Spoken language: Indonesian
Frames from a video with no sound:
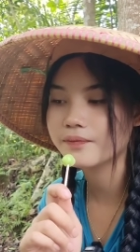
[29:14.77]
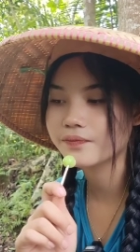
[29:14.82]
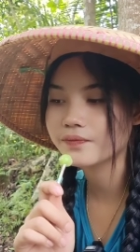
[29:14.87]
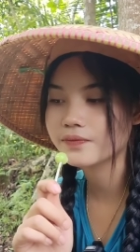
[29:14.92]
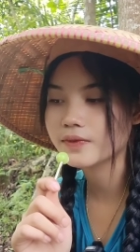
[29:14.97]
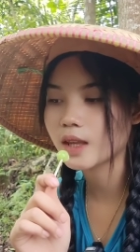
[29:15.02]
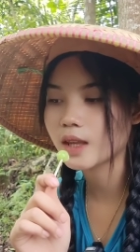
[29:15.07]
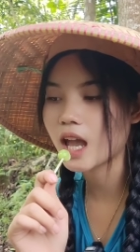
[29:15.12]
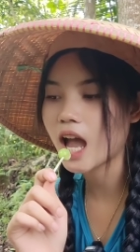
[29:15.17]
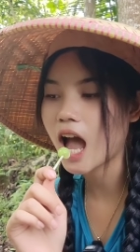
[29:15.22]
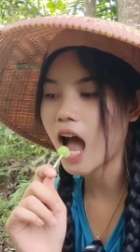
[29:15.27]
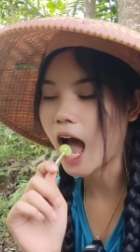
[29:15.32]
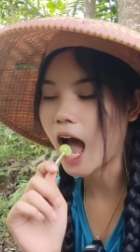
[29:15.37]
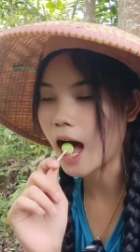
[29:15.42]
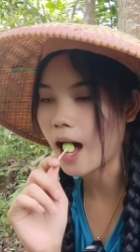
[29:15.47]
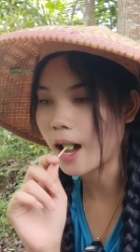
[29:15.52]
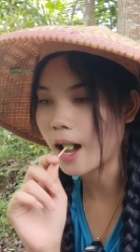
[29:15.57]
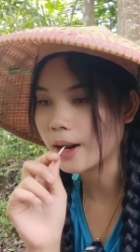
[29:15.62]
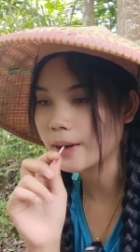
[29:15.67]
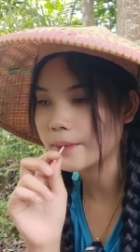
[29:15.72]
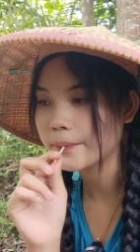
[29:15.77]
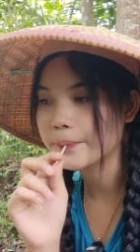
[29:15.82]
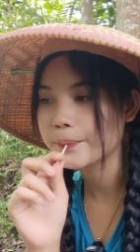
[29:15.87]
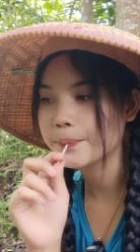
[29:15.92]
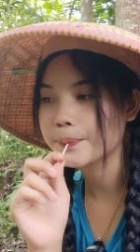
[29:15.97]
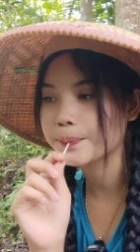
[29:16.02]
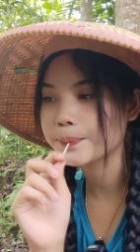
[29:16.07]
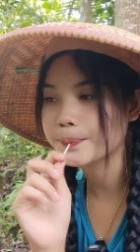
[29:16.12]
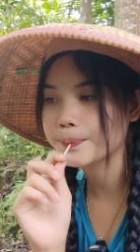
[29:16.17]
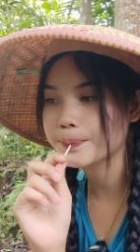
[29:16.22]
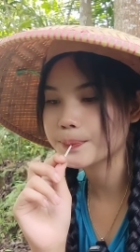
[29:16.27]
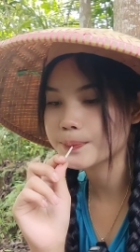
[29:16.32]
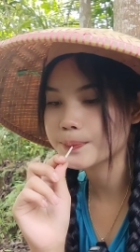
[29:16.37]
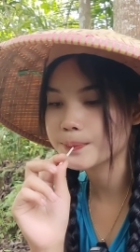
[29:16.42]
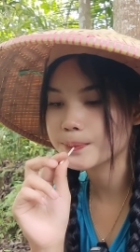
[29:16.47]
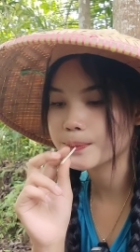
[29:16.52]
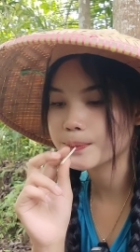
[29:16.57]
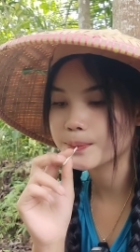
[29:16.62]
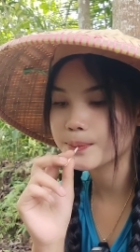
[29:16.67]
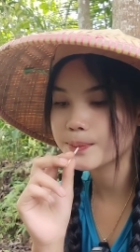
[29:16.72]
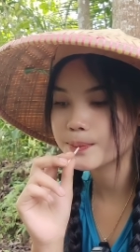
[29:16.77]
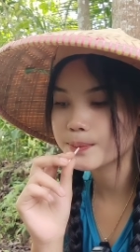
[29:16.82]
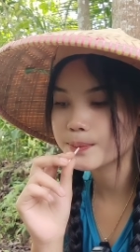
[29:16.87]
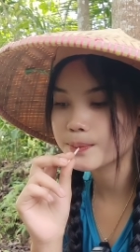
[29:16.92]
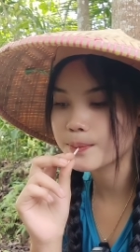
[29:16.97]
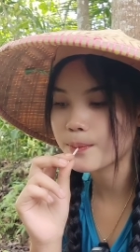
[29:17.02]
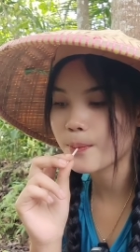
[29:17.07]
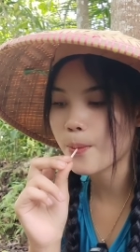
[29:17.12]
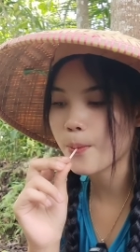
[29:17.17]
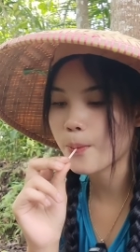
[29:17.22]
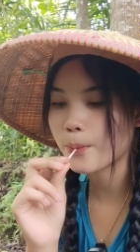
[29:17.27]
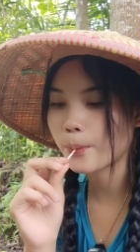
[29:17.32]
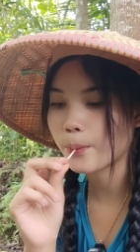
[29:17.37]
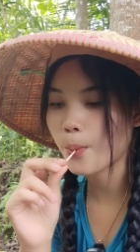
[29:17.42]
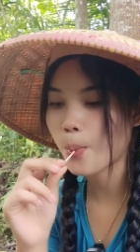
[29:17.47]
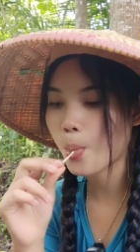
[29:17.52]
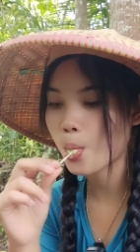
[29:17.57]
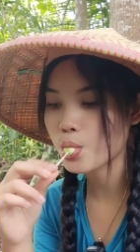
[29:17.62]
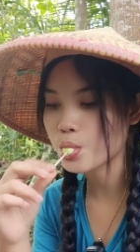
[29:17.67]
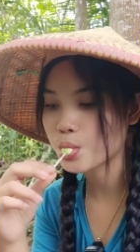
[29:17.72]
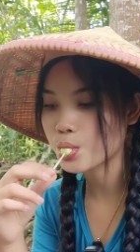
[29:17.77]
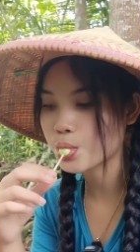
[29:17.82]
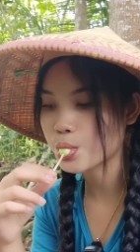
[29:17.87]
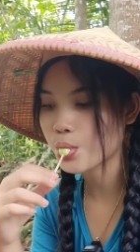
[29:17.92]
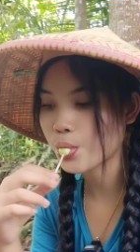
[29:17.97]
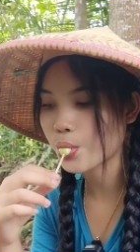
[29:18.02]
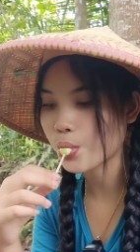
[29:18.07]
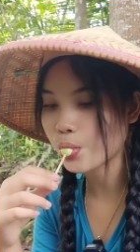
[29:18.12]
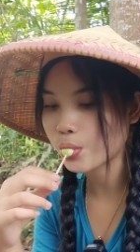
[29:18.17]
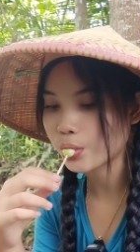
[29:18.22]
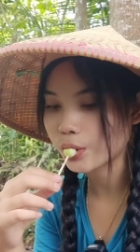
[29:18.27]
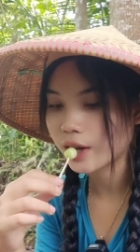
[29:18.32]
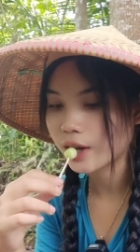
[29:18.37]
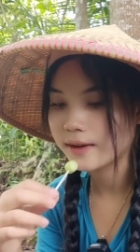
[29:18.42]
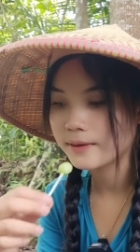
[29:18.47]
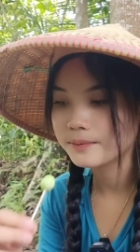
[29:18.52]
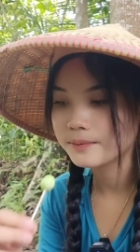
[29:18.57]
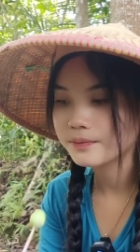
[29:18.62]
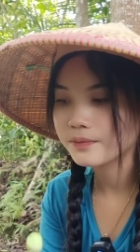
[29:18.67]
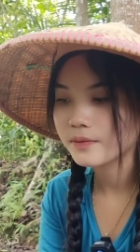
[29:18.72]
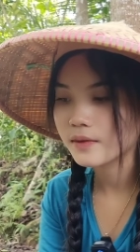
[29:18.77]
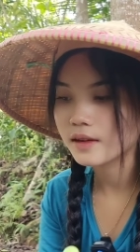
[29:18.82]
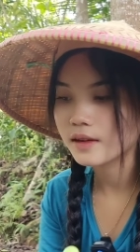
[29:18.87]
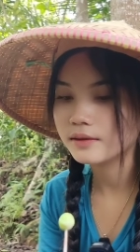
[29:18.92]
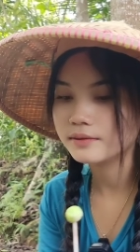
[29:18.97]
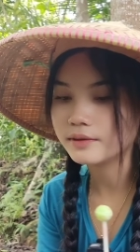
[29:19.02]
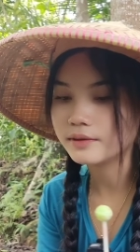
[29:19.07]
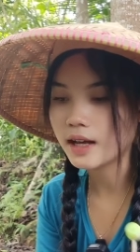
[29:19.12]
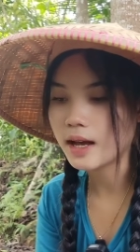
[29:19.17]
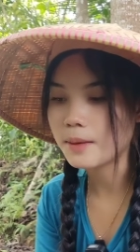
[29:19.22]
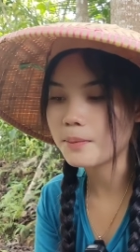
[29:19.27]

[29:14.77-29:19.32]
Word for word: Mau oh, Gombal. Neng mata digombalin kali ini nggak bereaksi sahabat.